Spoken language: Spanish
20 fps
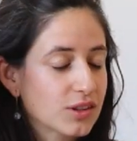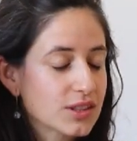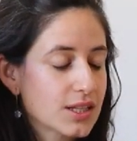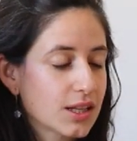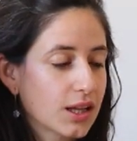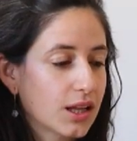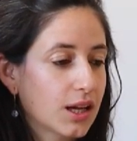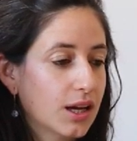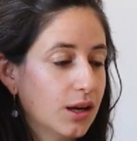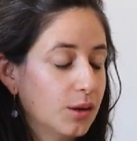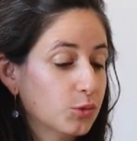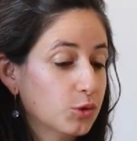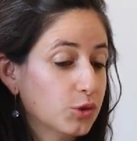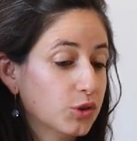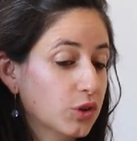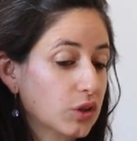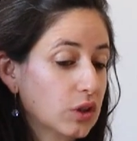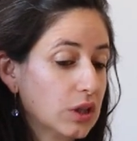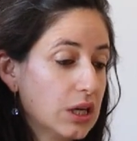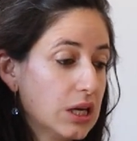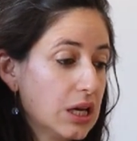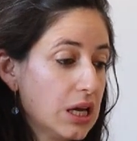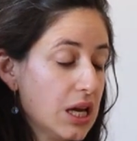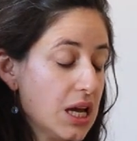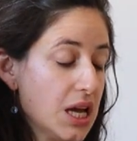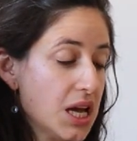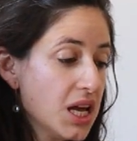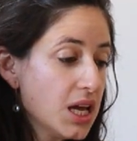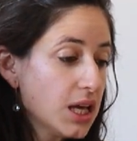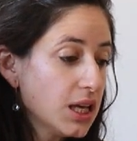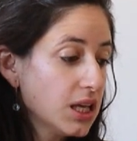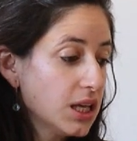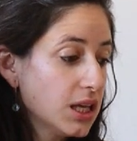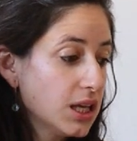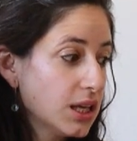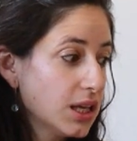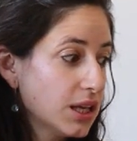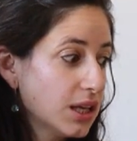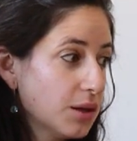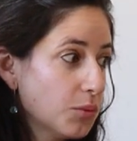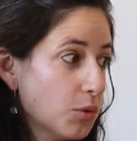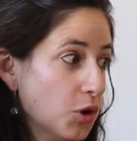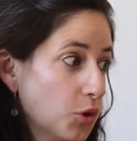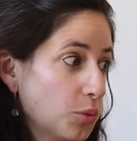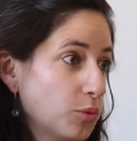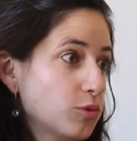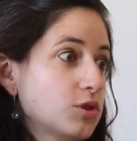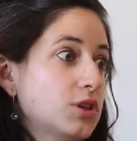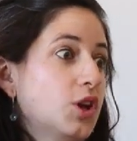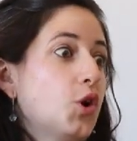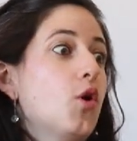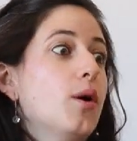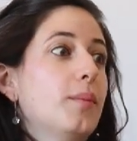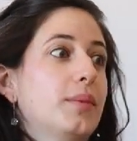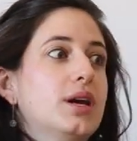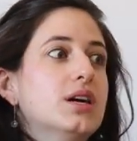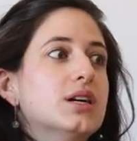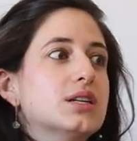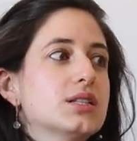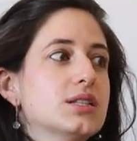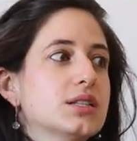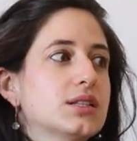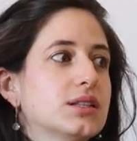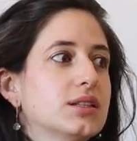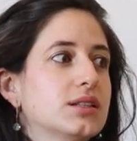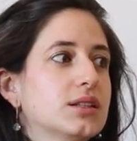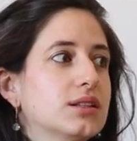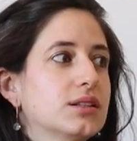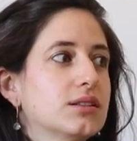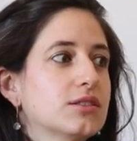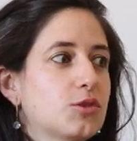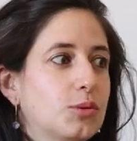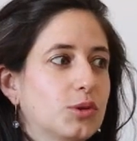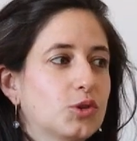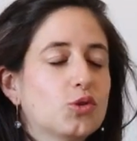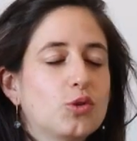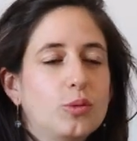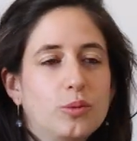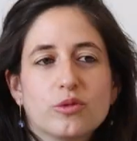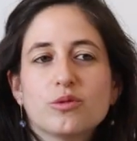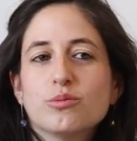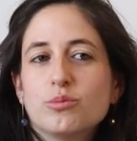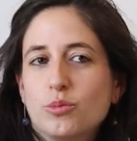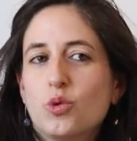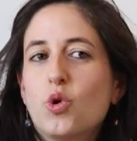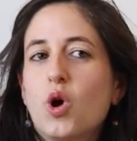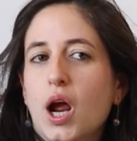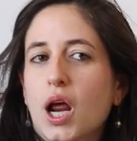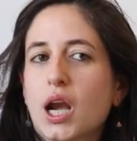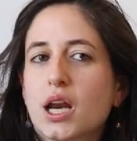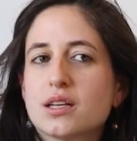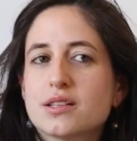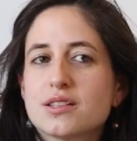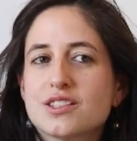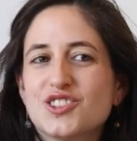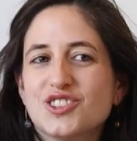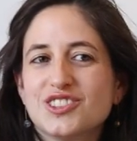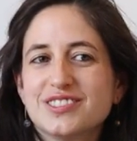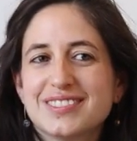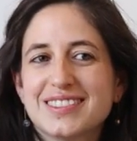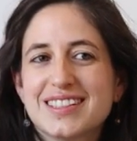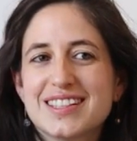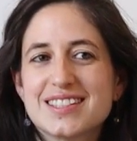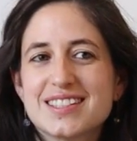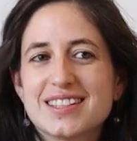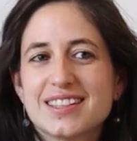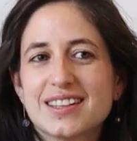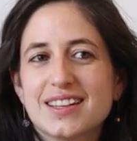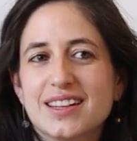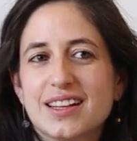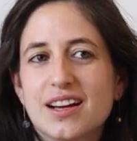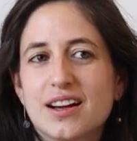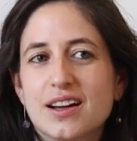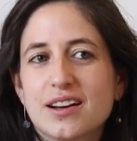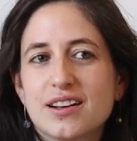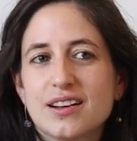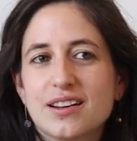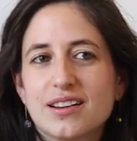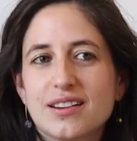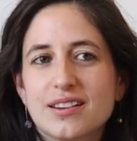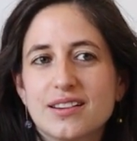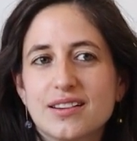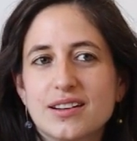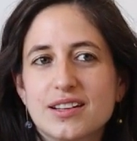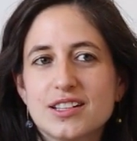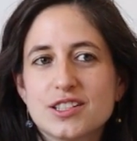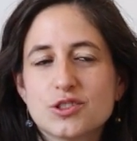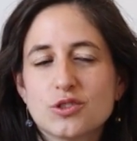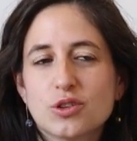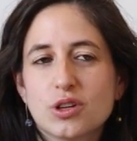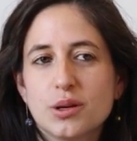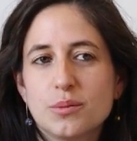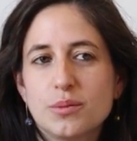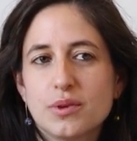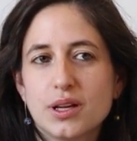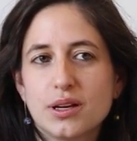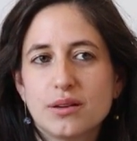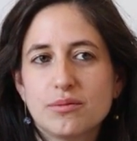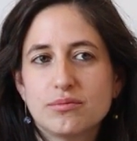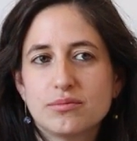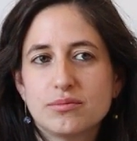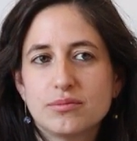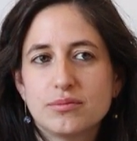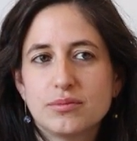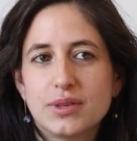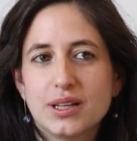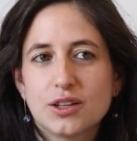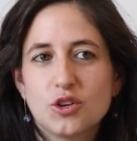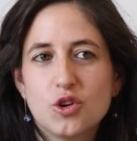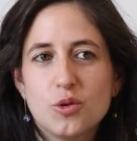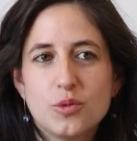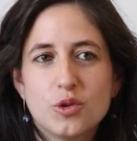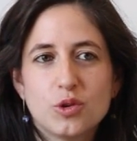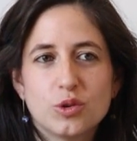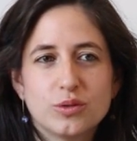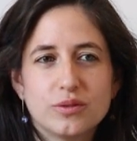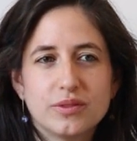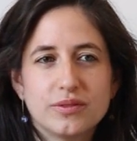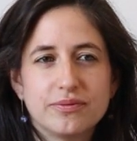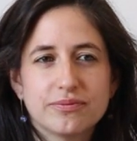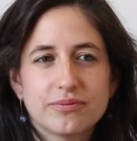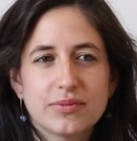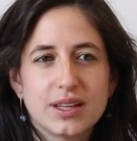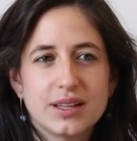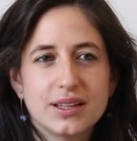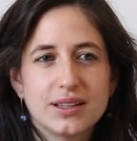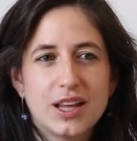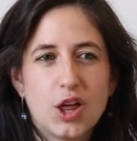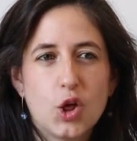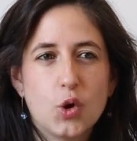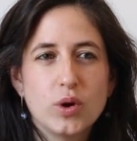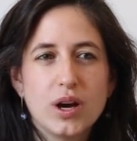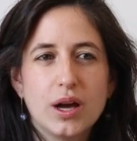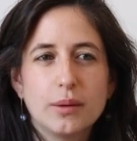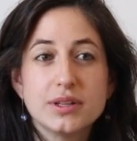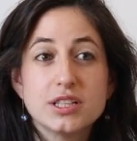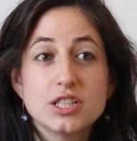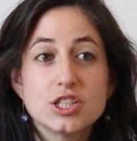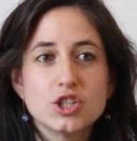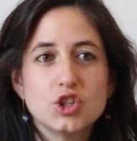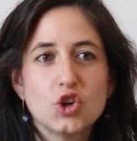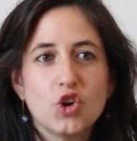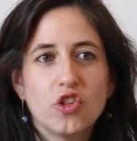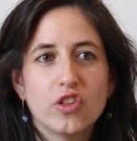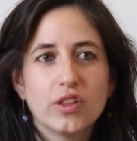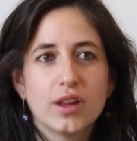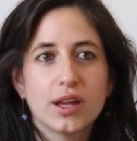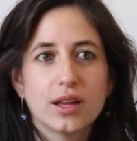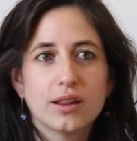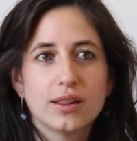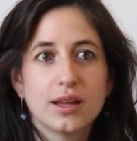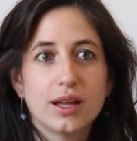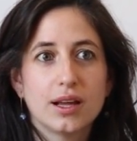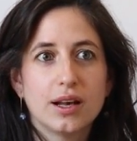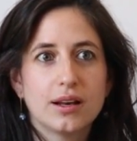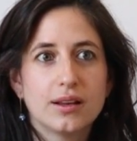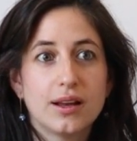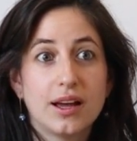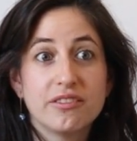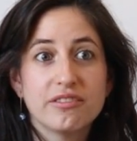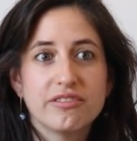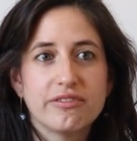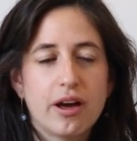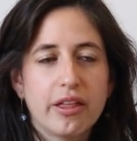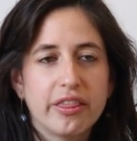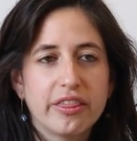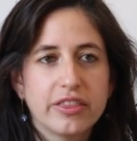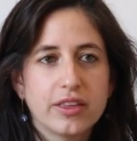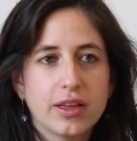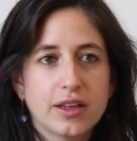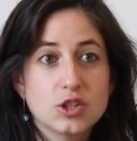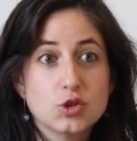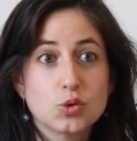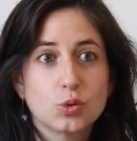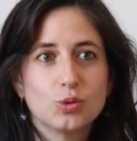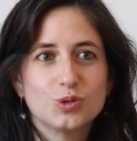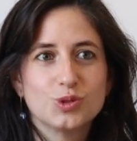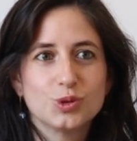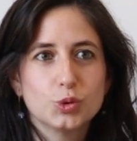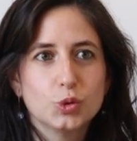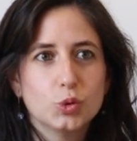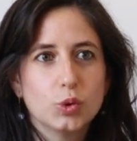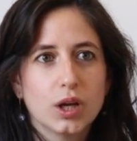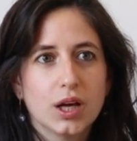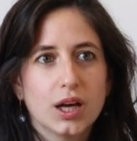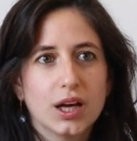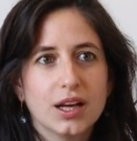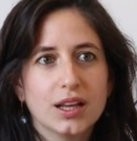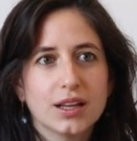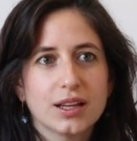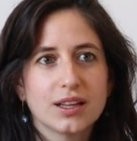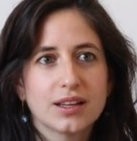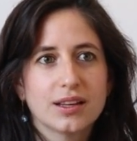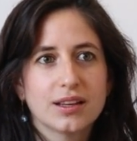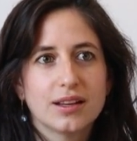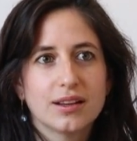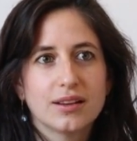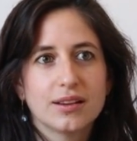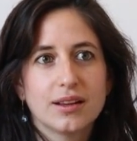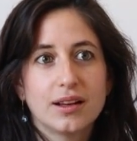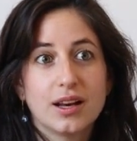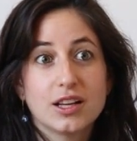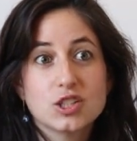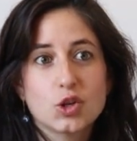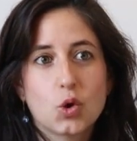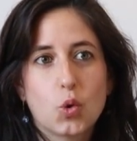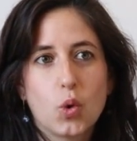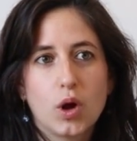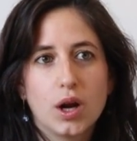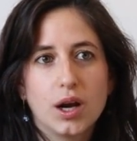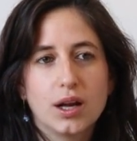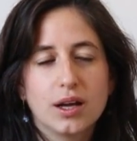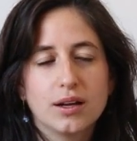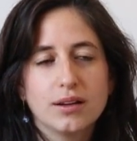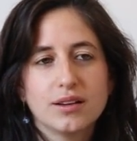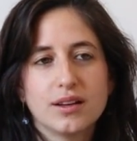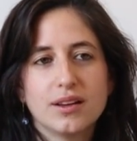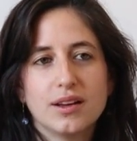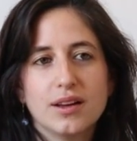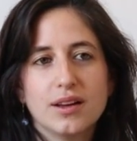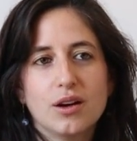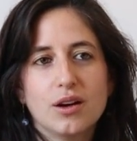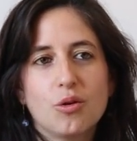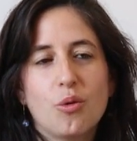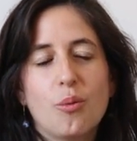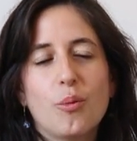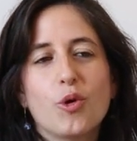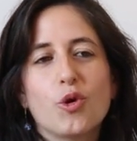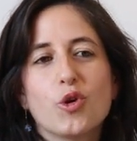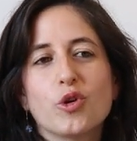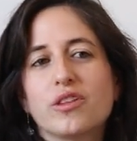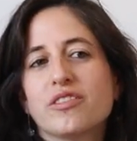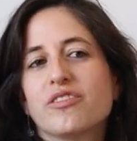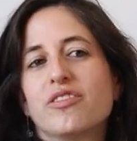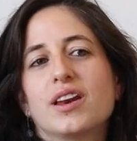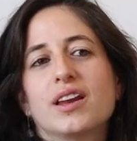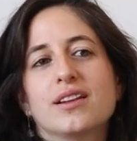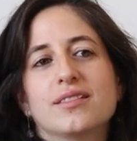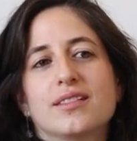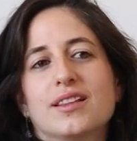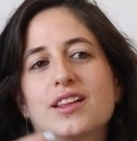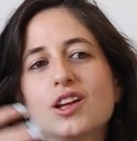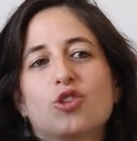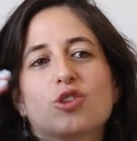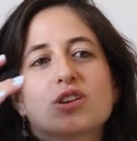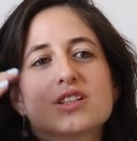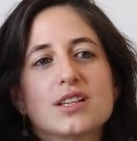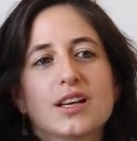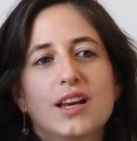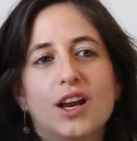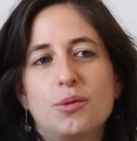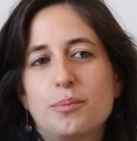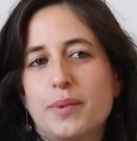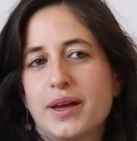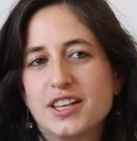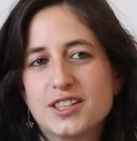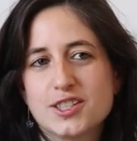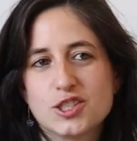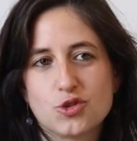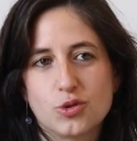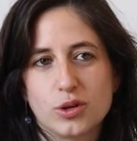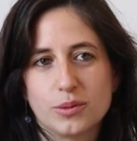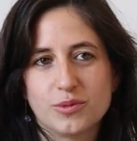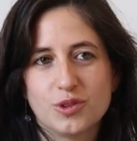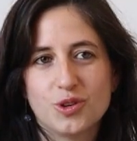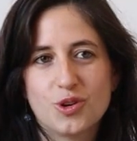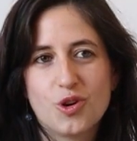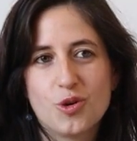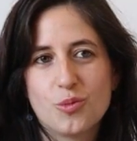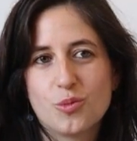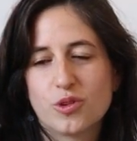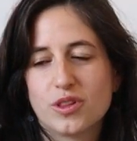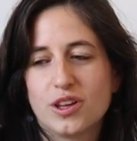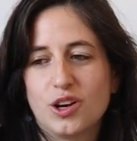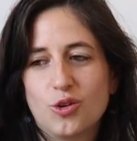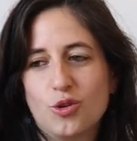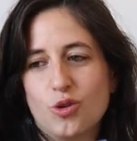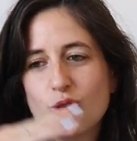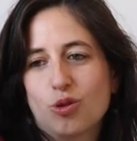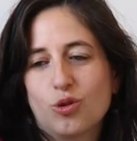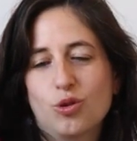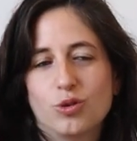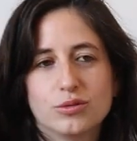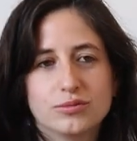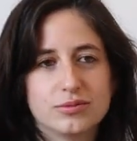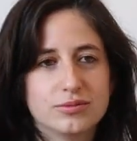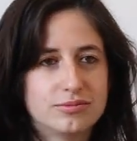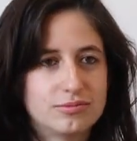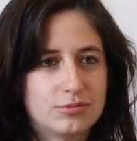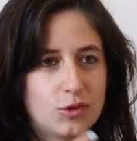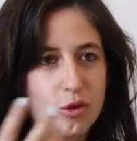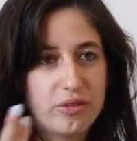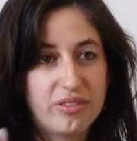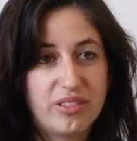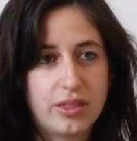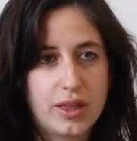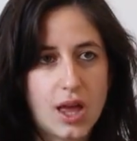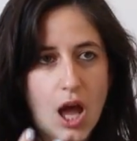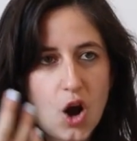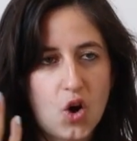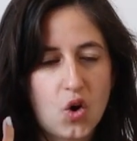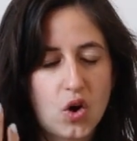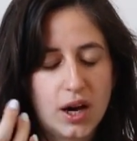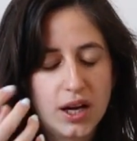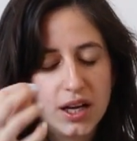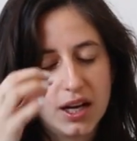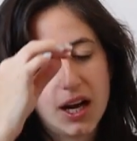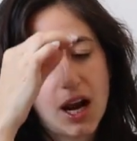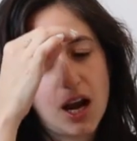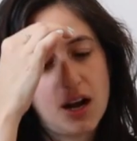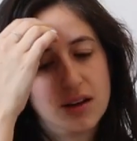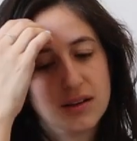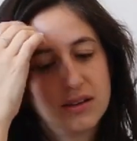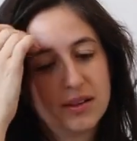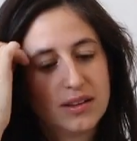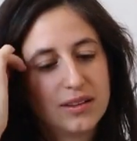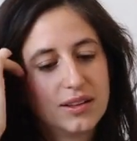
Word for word: que se dedica al mundo. Y bueno, pues tengo amigas y sobre todo pues, mujeres ¿no? que se dedican a esto, que me han, como dado una visión de, la infancia, de su cultura, de, la escuela, un poco diferente de lo que sería el mainstream, ¿no? Como de lo oficial o general.